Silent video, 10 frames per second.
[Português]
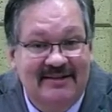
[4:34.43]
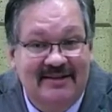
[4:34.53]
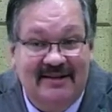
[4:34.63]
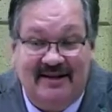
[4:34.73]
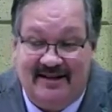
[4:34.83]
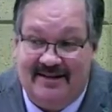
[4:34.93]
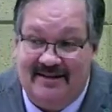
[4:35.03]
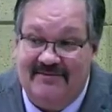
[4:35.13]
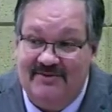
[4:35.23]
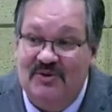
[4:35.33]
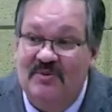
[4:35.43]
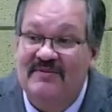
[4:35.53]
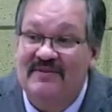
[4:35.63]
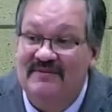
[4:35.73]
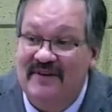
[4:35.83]
é,
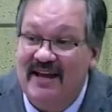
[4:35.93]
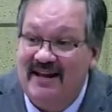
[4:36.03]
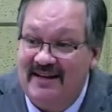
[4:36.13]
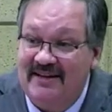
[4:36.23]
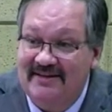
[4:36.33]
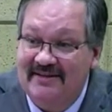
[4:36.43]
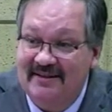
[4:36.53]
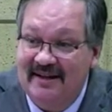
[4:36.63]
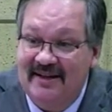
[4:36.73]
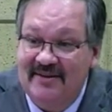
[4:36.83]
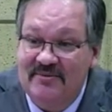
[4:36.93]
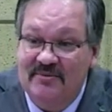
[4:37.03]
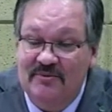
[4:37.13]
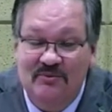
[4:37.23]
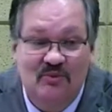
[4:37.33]
sobreviverem né,
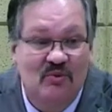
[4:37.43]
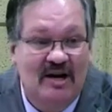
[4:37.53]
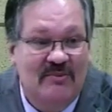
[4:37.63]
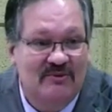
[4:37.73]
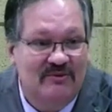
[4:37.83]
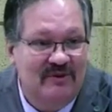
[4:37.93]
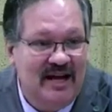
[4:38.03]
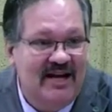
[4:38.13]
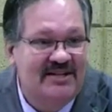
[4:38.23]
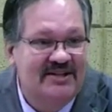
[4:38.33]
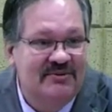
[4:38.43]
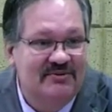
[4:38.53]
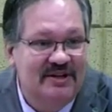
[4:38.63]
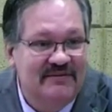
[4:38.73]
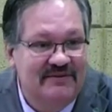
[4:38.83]
com, com camuflagem, com
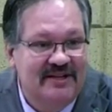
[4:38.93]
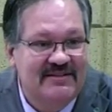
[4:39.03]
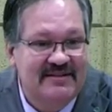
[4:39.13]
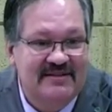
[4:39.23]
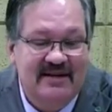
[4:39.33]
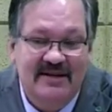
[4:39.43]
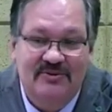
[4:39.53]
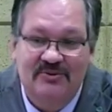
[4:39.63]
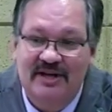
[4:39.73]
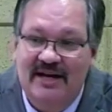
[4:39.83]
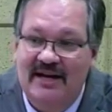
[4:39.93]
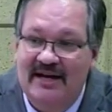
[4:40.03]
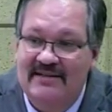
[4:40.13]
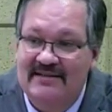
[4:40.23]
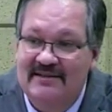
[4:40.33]
defesas, do que a
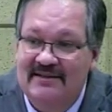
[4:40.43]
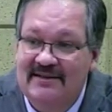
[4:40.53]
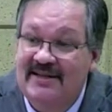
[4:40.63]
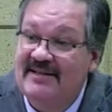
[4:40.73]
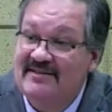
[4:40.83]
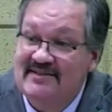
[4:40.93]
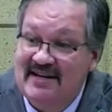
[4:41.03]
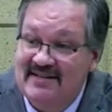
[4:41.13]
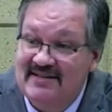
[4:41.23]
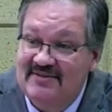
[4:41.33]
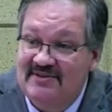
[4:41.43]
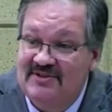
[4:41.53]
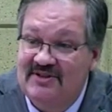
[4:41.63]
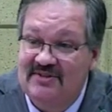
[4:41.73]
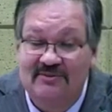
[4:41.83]
garça. E esses já estão
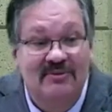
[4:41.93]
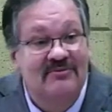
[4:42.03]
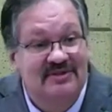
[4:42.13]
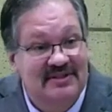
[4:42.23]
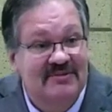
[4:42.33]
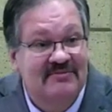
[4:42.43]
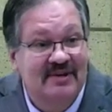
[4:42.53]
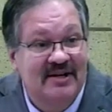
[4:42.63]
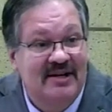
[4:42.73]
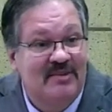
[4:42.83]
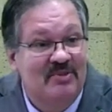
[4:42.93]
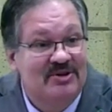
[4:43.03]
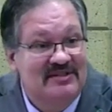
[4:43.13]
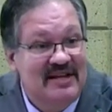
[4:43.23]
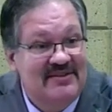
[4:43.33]
extintos ou estão em
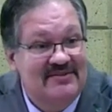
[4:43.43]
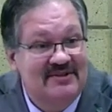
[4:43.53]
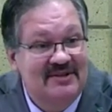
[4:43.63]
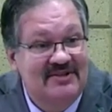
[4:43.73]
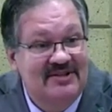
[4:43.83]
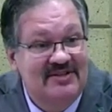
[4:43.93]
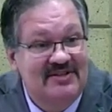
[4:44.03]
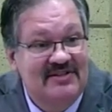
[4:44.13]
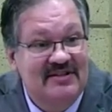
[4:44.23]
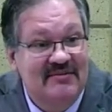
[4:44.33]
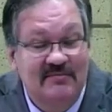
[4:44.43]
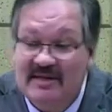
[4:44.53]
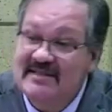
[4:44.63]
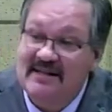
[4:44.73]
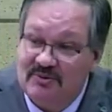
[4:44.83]
processo de extinção.
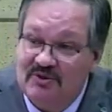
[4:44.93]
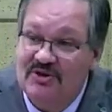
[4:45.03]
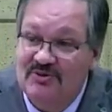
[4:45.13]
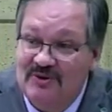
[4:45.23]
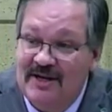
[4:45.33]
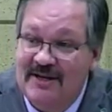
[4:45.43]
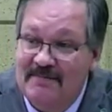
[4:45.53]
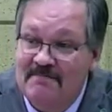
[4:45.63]
Mas ela continua aí,